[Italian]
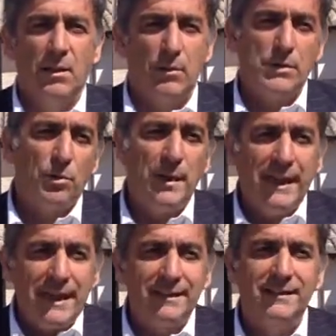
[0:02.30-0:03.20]
Questo
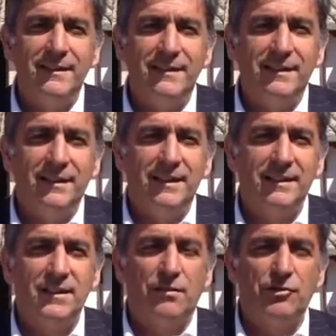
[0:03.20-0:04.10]
weekend eh,
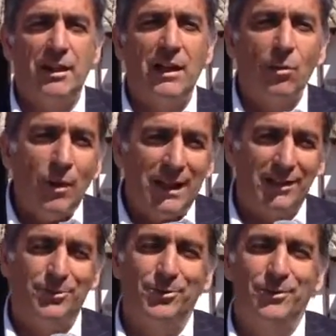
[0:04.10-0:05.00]
si svolgerà a
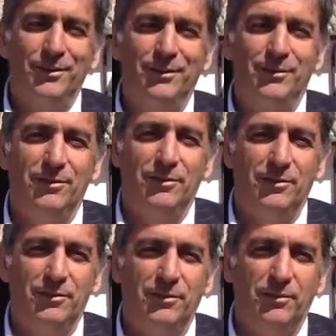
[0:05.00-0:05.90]

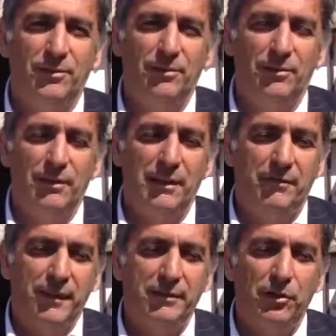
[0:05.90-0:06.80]
quarto eh,
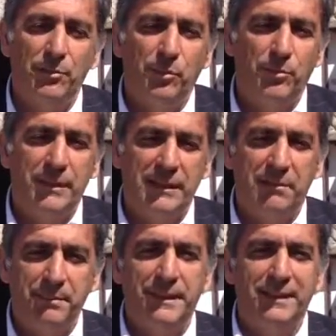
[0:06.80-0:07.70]
l'evento dei monumenti
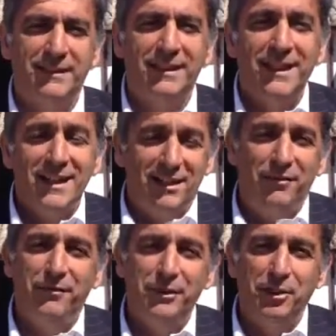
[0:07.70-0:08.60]
aperti.
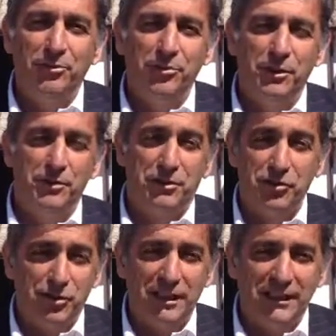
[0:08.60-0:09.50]
Invito tutti i
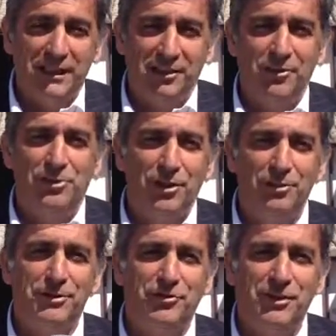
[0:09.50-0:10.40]
nostri cittadini, non solo i
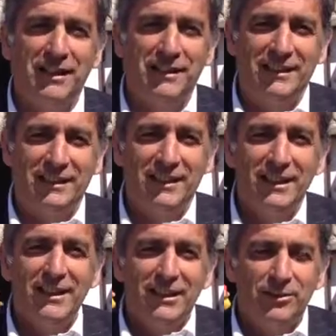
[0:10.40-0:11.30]
nostri cittadini,
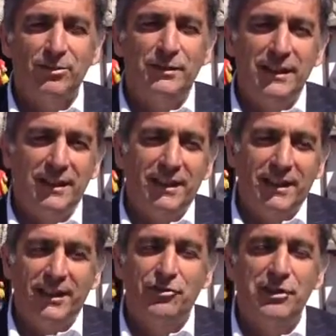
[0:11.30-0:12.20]
tutti
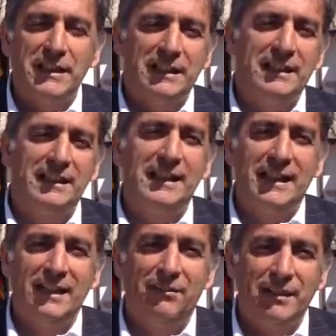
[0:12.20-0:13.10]
i cittadini
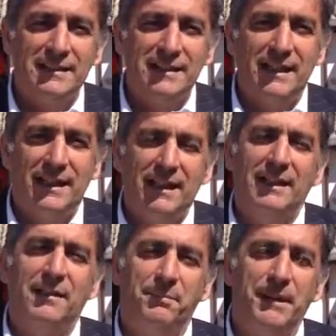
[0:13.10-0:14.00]
dell'area vasta
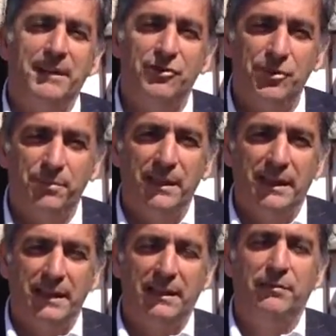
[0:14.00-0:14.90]
a
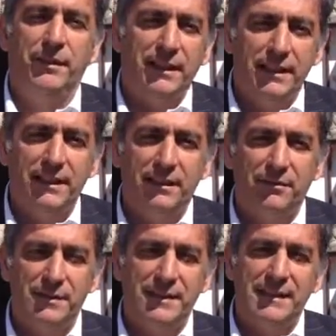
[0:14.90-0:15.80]
partecipare, a venire a
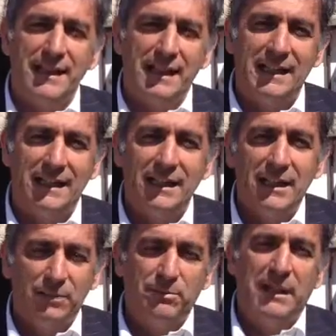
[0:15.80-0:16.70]
visitare
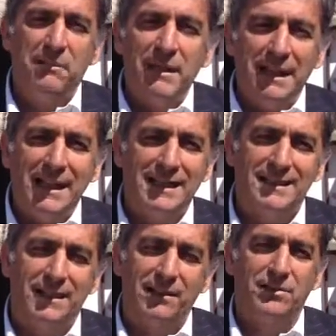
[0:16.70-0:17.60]
tutte le
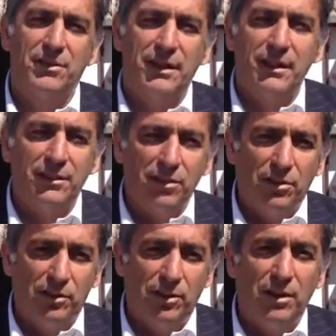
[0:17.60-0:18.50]
bellezze del nostro
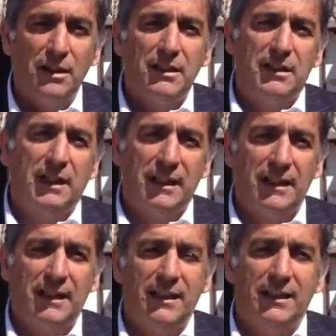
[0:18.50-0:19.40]
territorio,
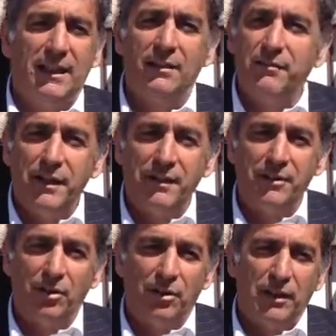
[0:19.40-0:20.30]
e
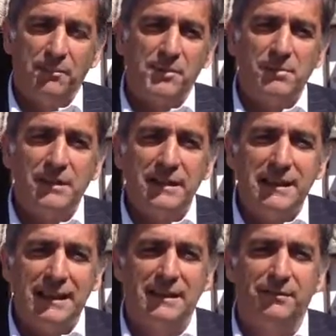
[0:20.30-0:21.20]
avranno la
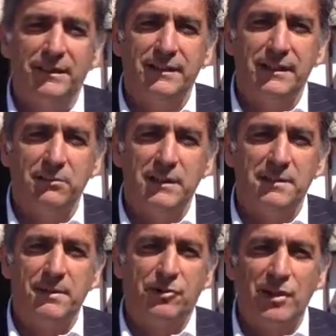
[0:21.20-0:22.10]
possibilità di avere delle guide
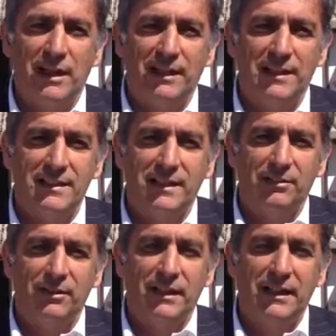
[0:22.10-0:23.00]
speciali che
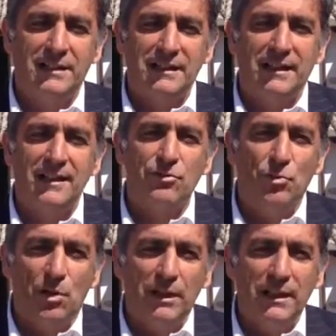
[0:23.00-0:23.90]
saranno i ragazzi delle
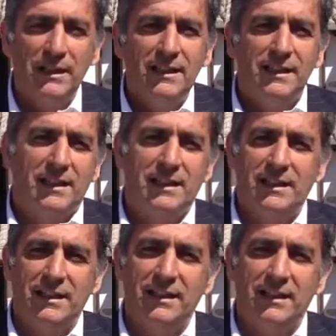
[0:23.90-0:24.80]
scuole
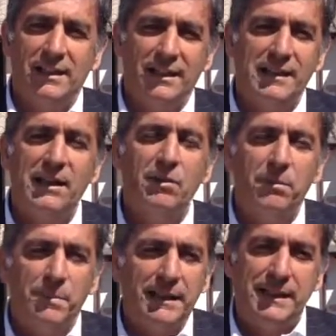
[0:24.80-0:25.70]
eh, che li
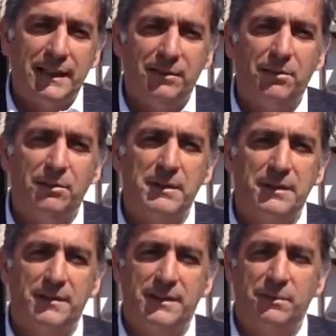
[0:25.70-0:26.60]
accompagneranno in
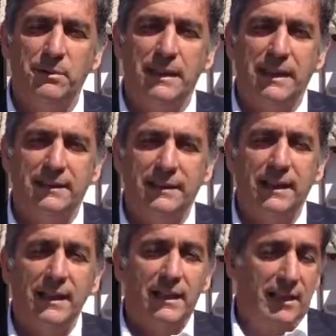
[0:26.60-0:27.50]
queste visite
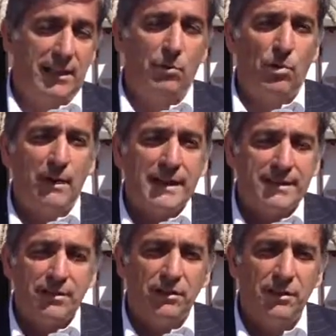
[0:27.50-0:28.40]
guidate. È
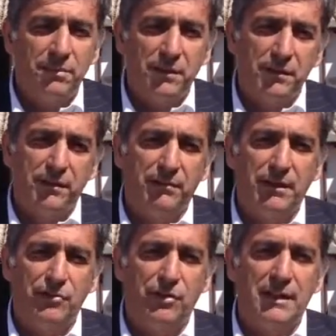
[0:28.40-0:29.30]
un'occasione per vivere
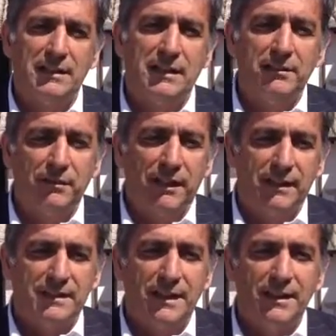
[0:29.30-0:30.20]
una giornata
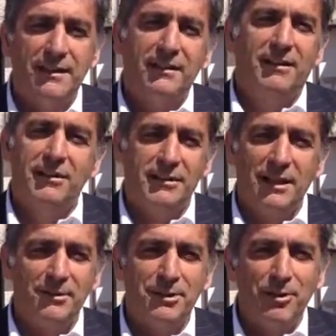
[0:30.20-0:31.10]
diversa
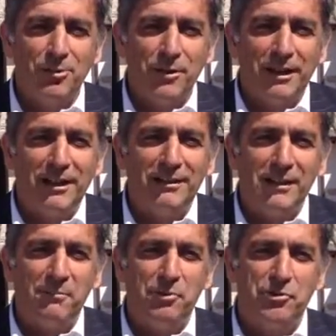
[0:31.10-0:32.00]
siamo sicuri che il
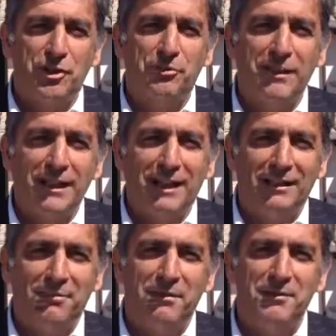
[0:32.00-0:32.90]
tempo ci aiuterà,
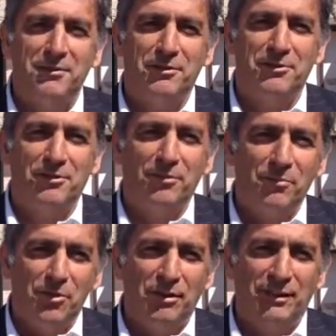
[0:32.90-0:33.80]
le previsioni sono
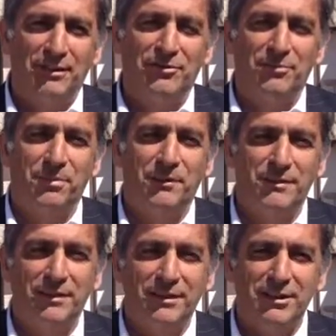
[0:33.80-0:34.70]
buone, sono
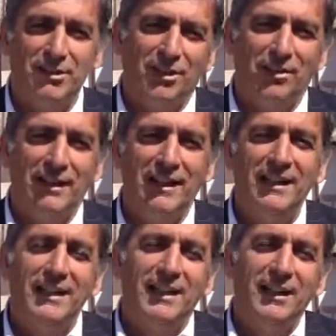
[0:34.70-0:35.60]
previsioni di sole
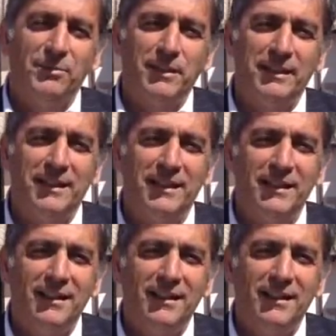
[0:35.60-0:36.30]
e quindi